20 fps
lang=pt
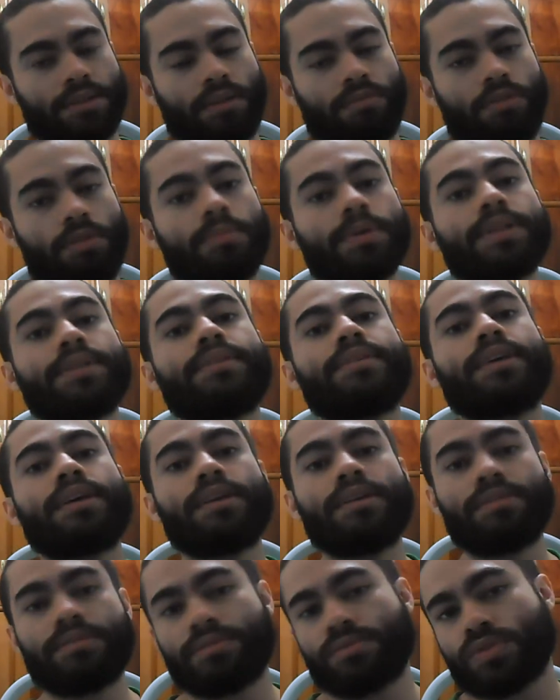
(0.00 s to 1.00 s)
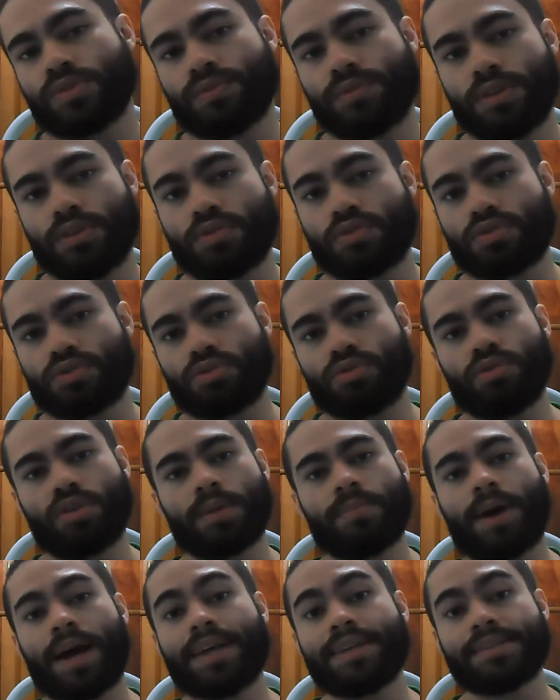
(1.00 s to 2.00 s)
então vou manter os vídeos
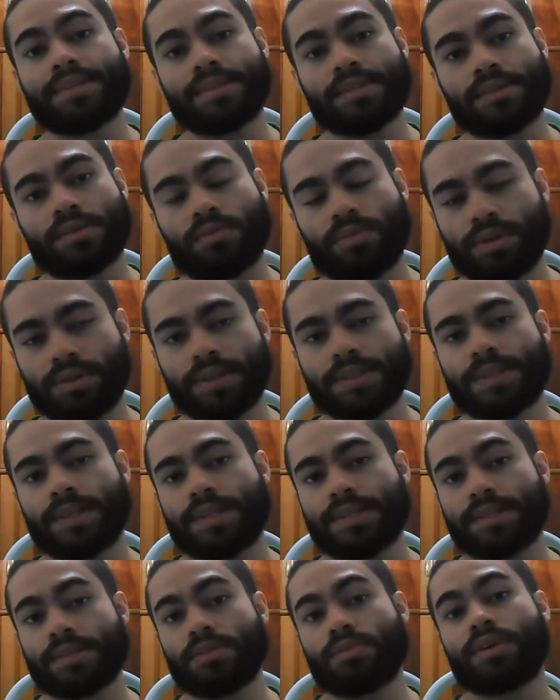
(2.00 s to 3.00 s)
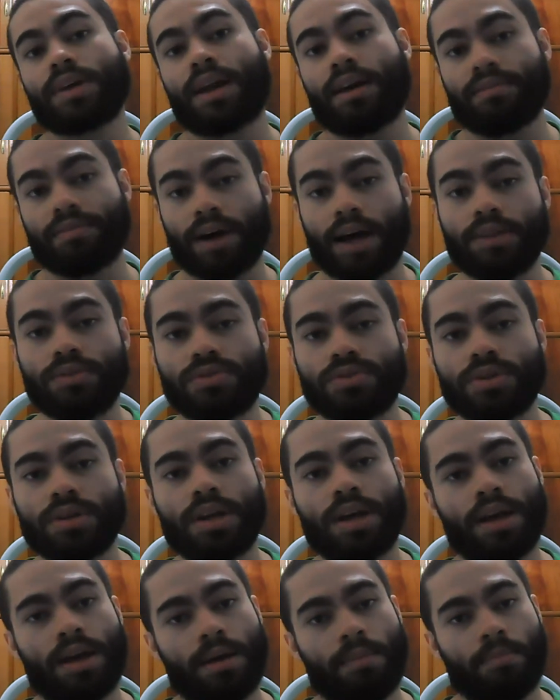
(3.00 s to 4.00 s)
normais com antecedência sendo gravados,